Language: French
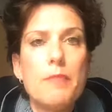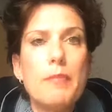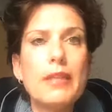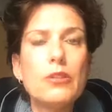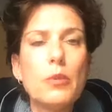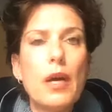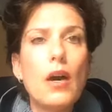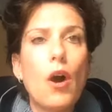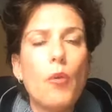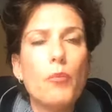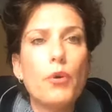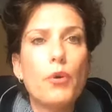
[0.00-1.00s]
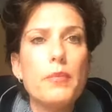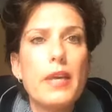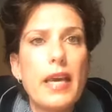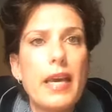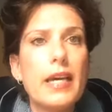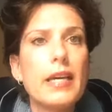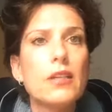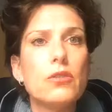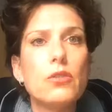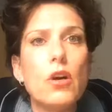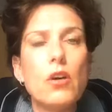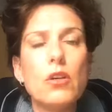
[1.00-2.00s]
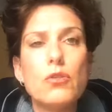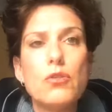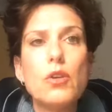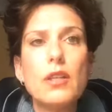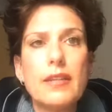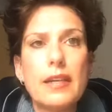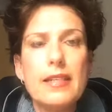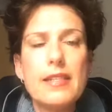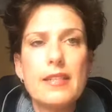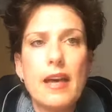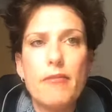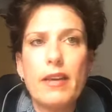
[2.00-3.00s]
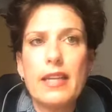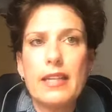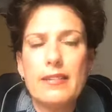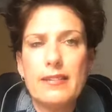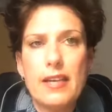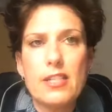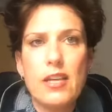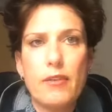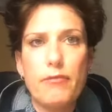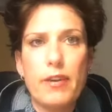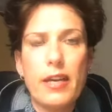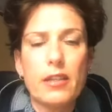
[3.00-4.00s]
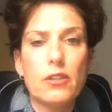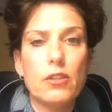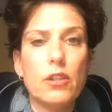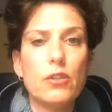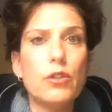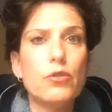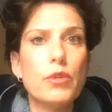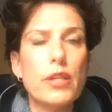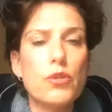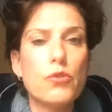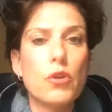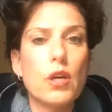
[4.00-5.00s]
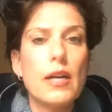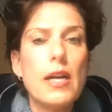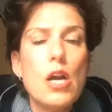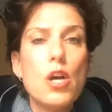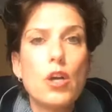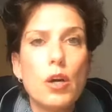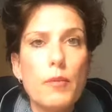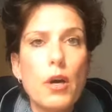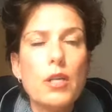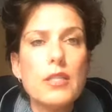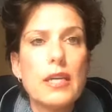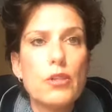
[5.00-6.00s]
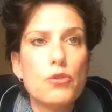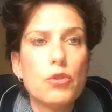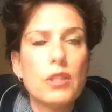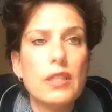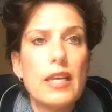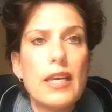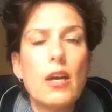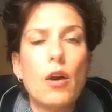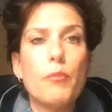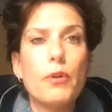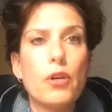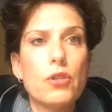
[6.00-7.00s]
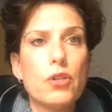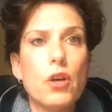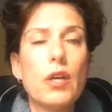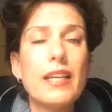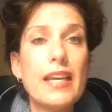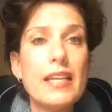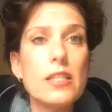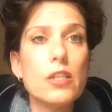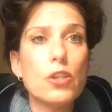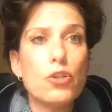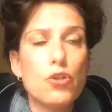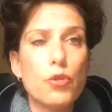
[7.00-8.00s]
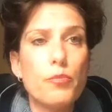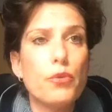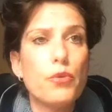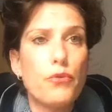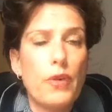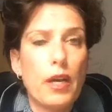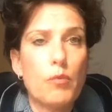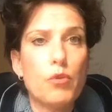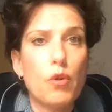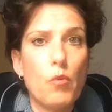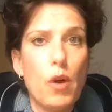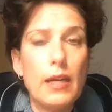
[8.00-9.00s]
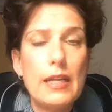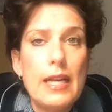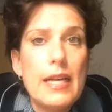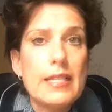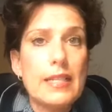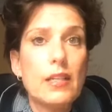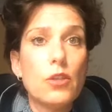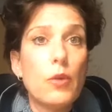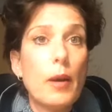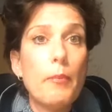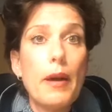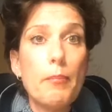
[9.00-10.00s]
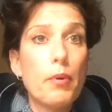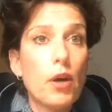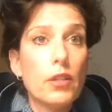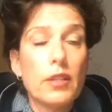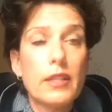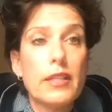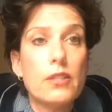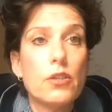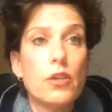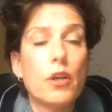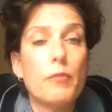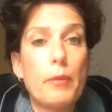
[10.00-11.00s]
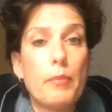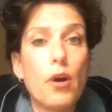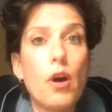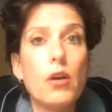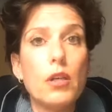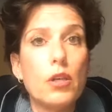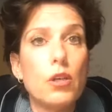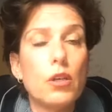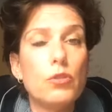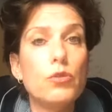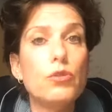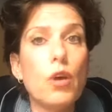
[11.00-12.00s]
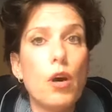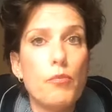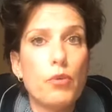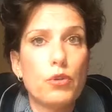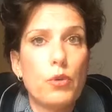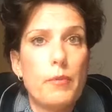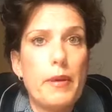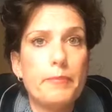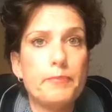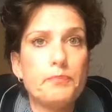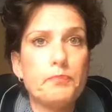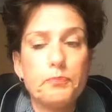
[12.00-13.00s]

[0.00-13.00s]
Mets-toi en première sur ta liste avec les tâches à faire de, tous les jours. Commence la journée en pensant qu'est-ce que je peux faire pour moi. Ça ne doit pas prendre des heures, mais prends euh, du temps pour toi-même.